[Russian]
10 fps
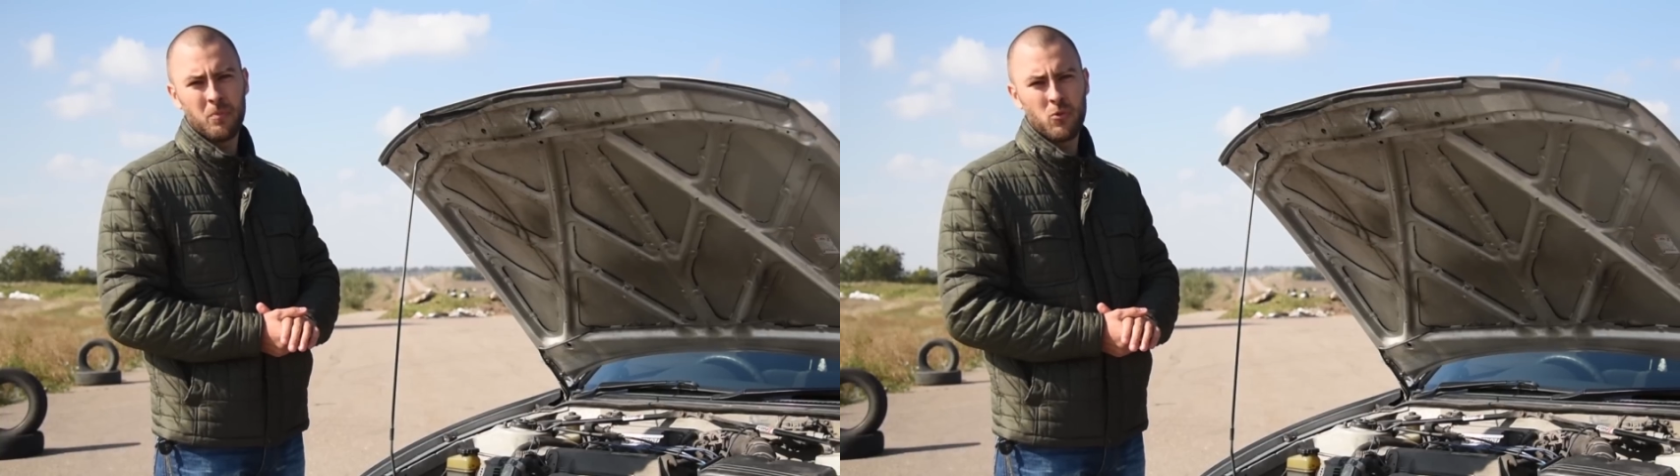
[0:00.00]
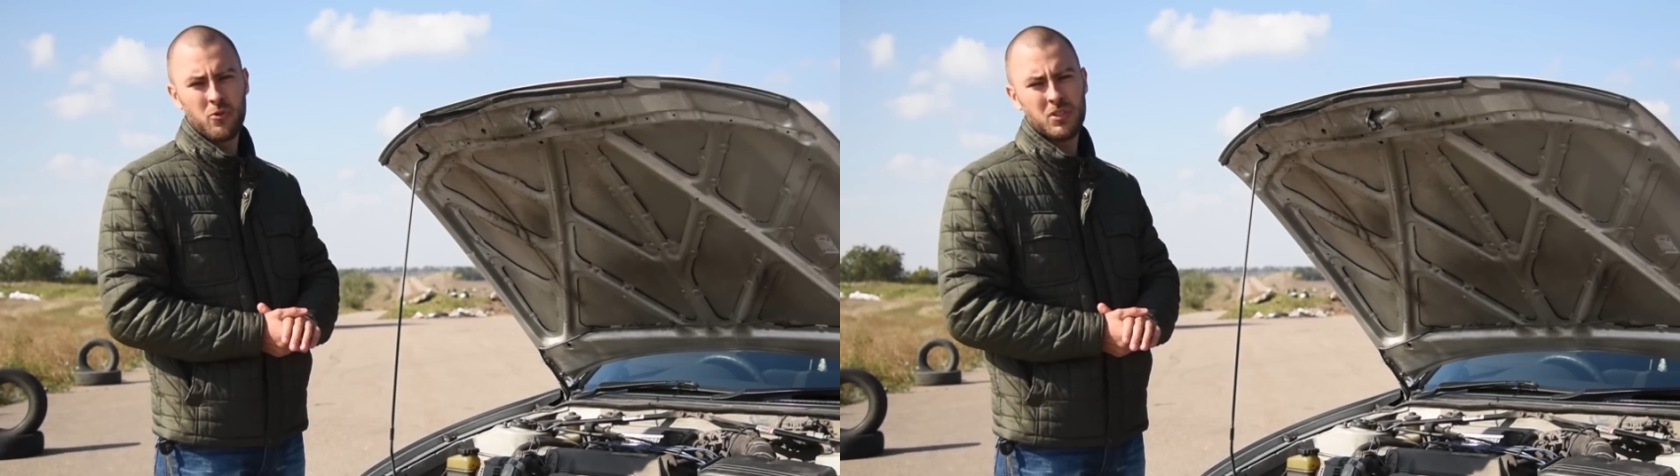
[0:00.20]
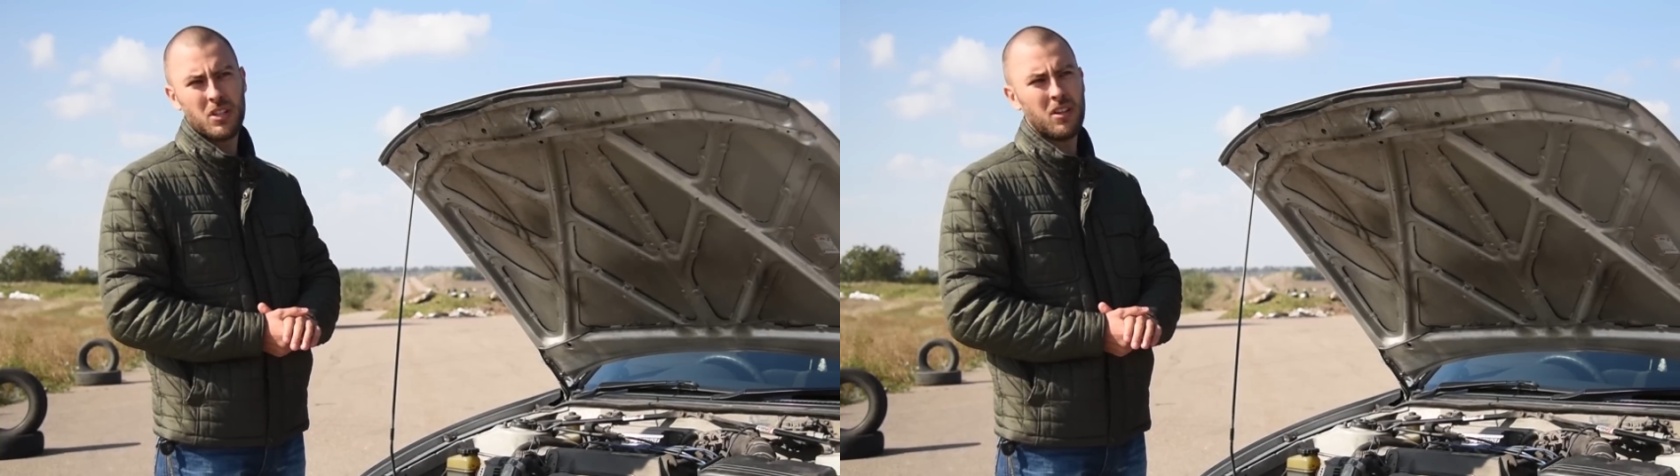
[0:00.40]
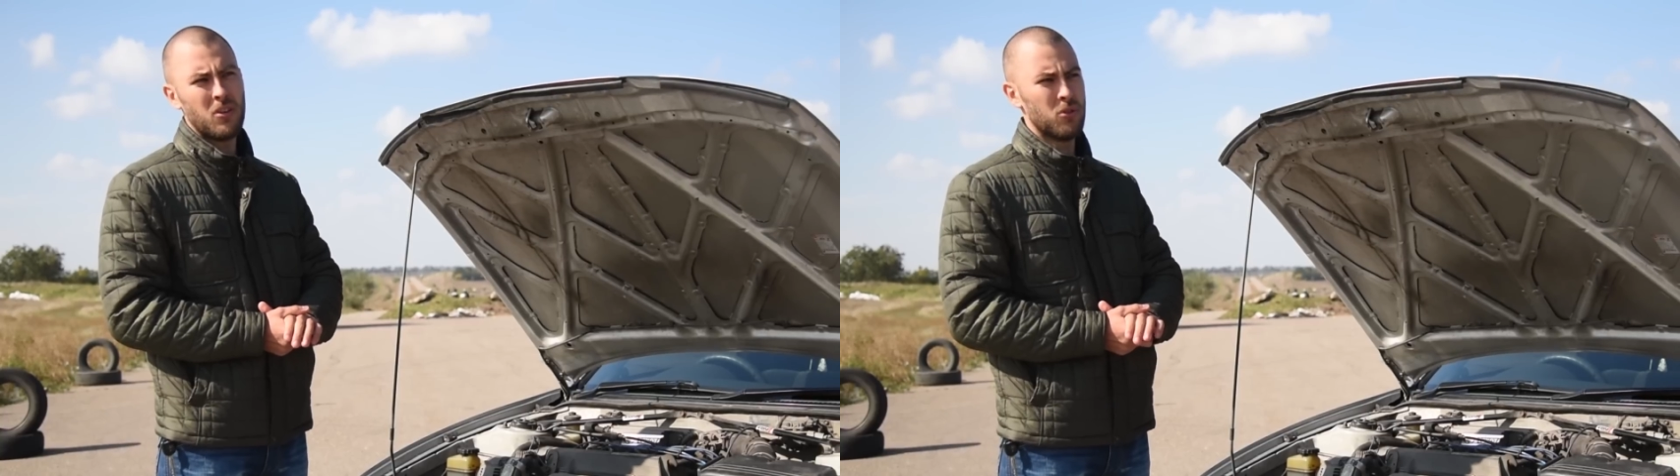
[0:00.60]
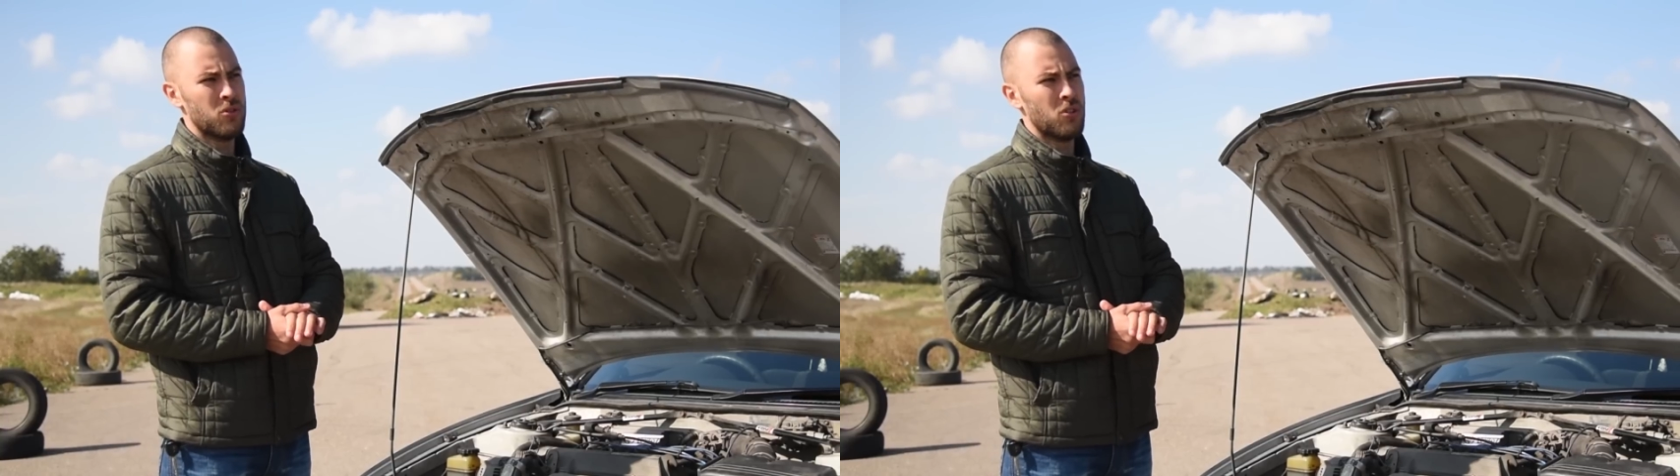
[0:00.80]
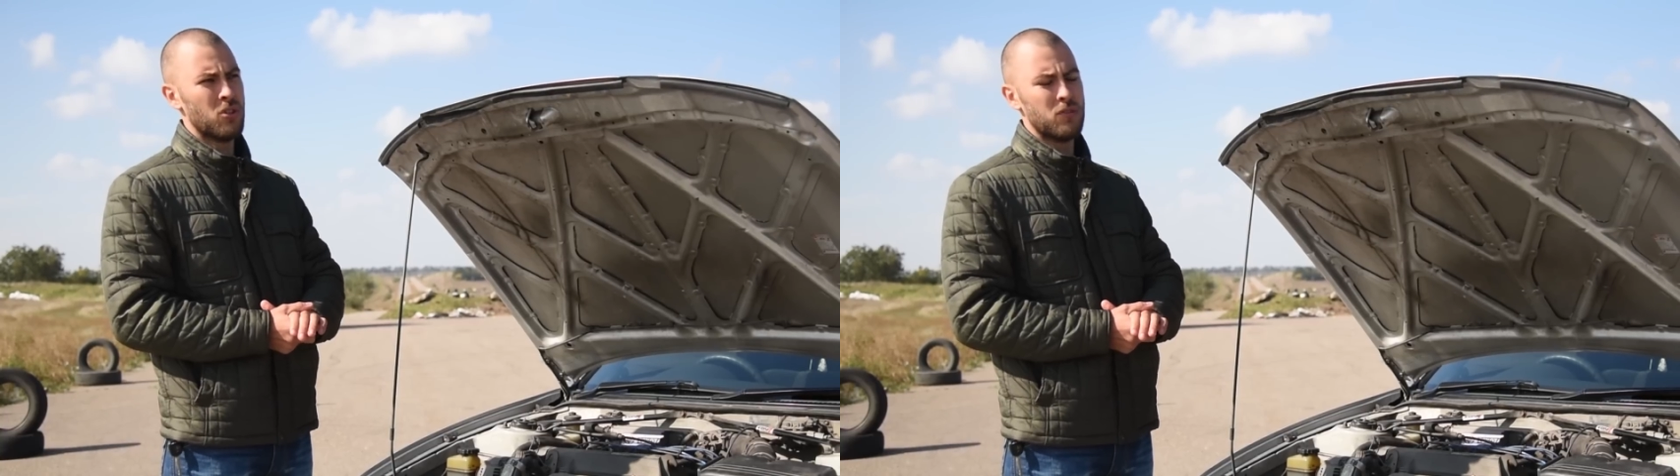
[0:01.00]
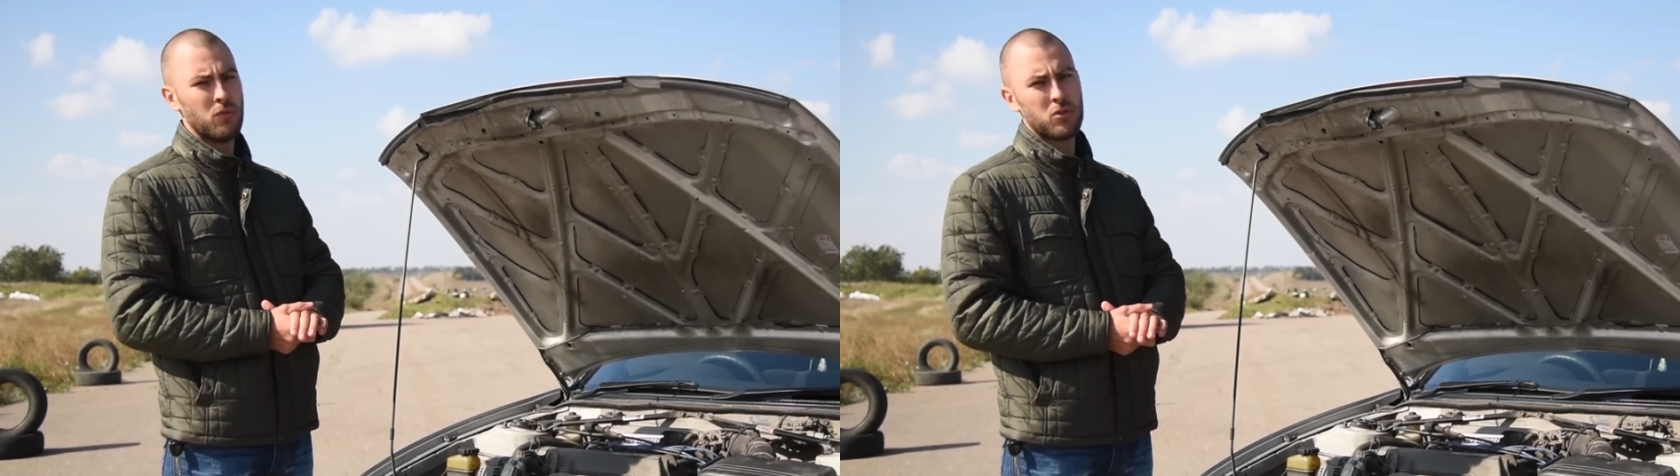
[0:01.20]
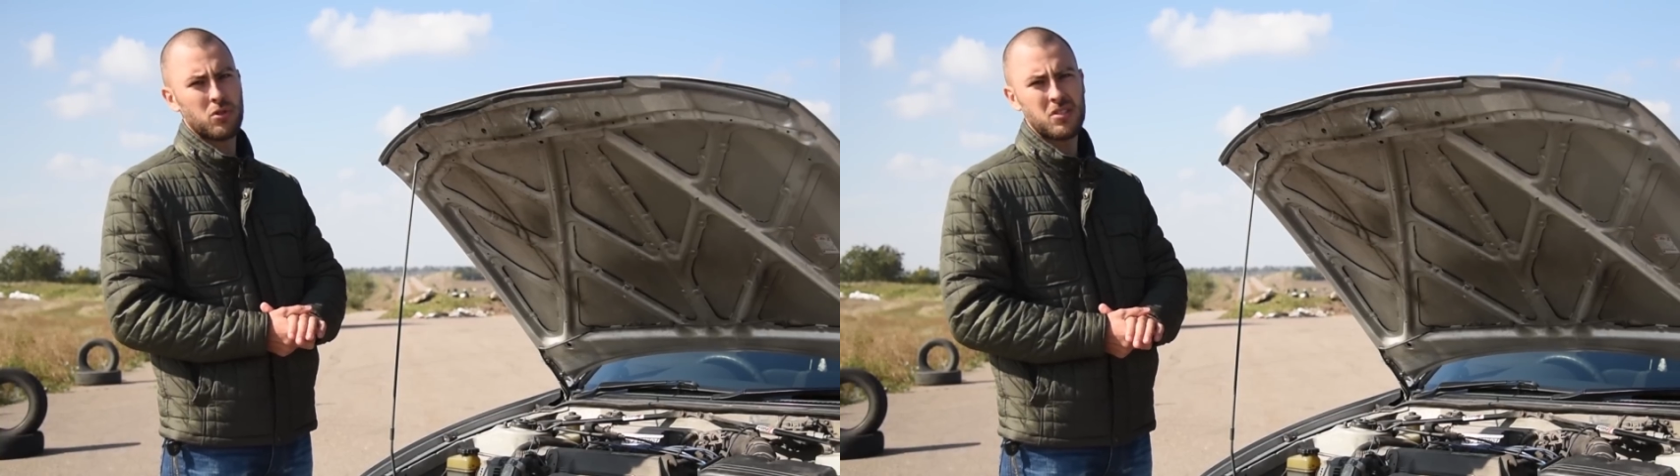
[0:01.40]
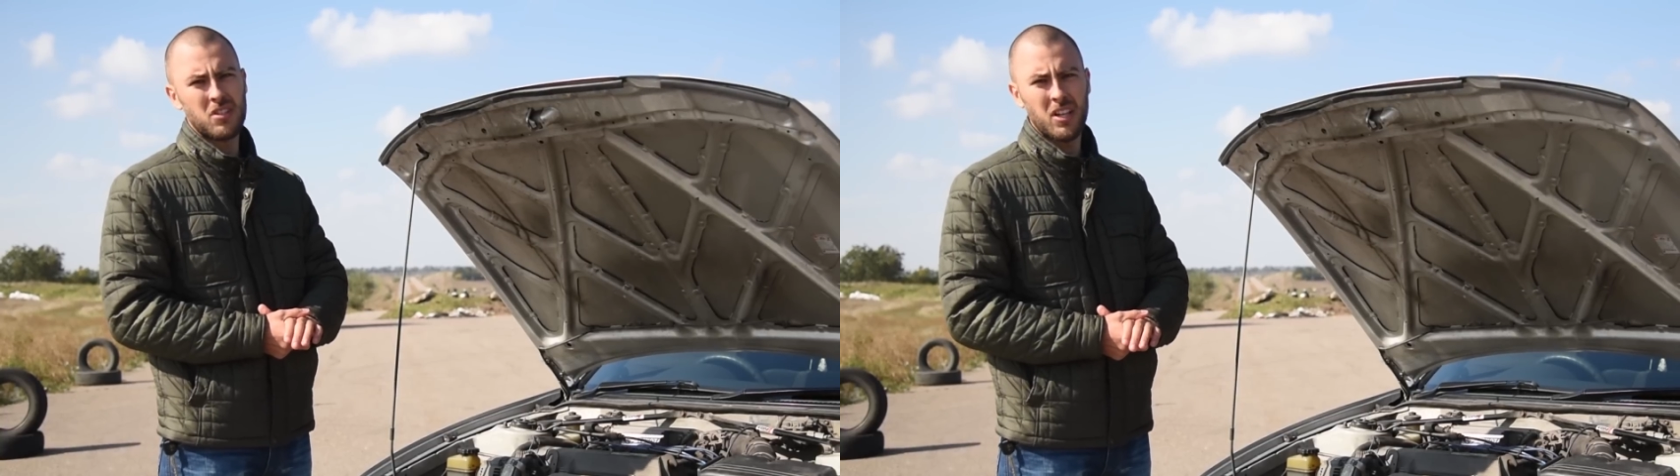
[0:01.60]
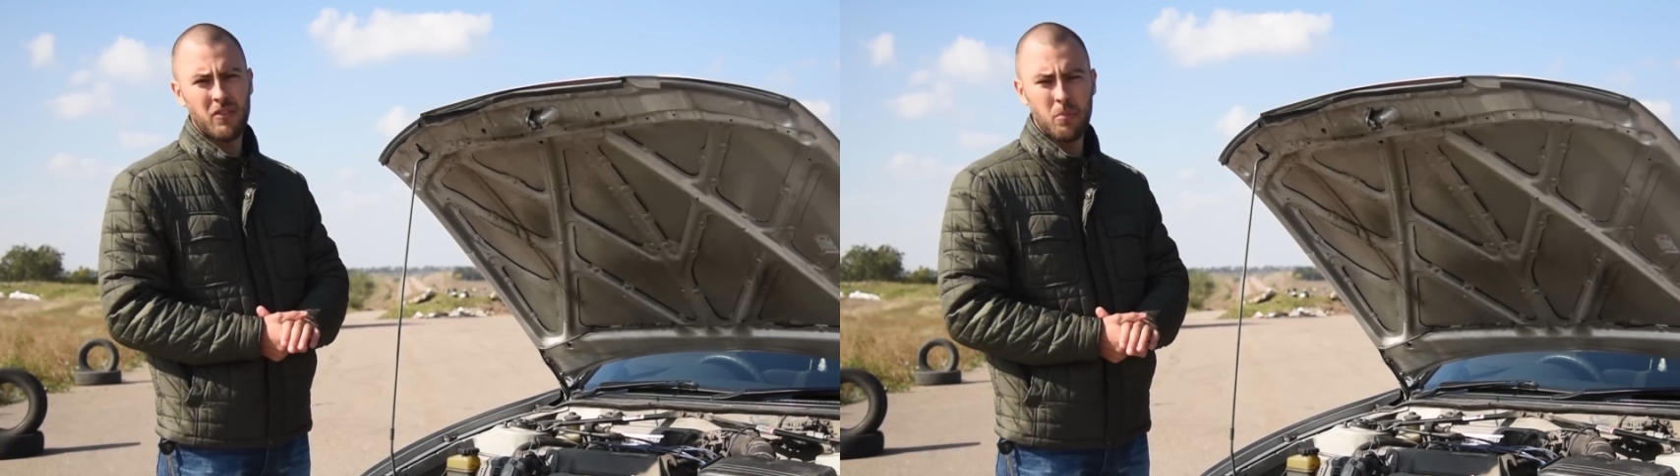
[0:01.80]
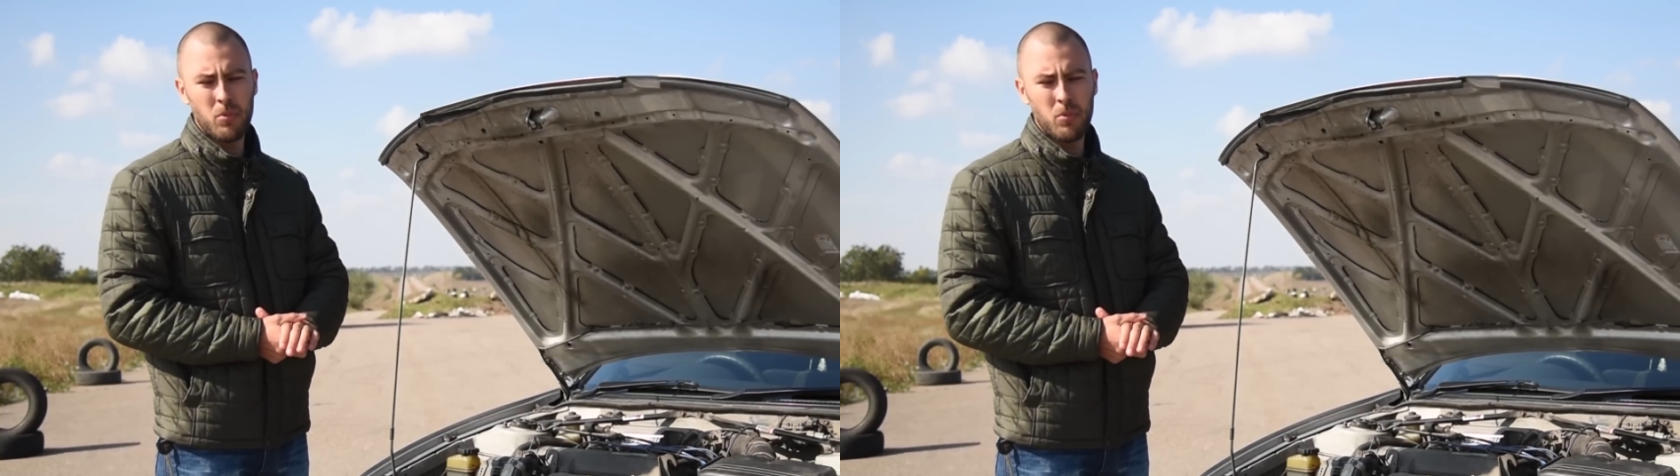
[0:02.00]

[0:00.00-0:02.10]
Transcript: взял от 200-сильного э,